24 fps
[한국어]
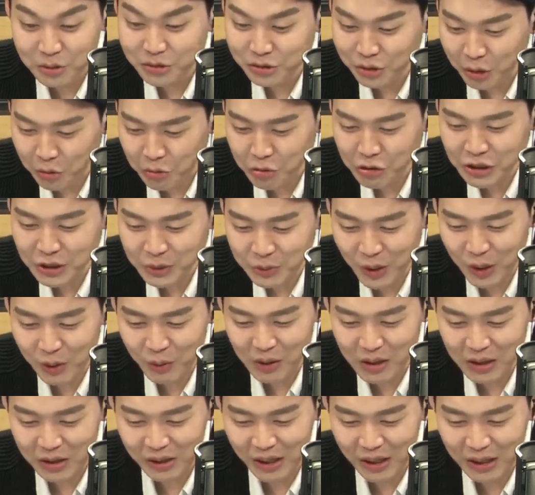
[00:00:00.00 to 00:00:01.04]
서울시와
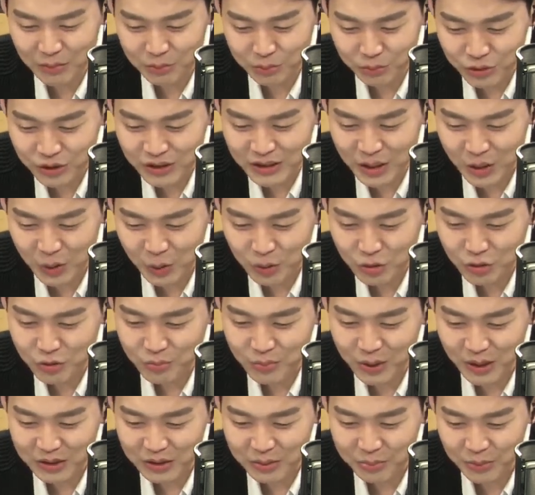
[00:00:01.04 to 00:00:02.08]
관련한 문제로
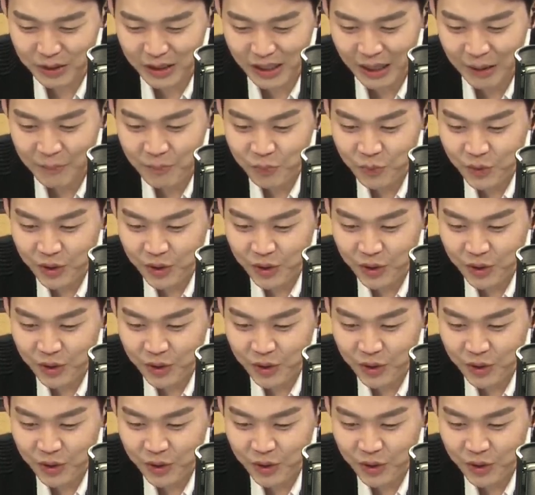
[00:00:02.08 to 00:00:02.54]
준비했습니다.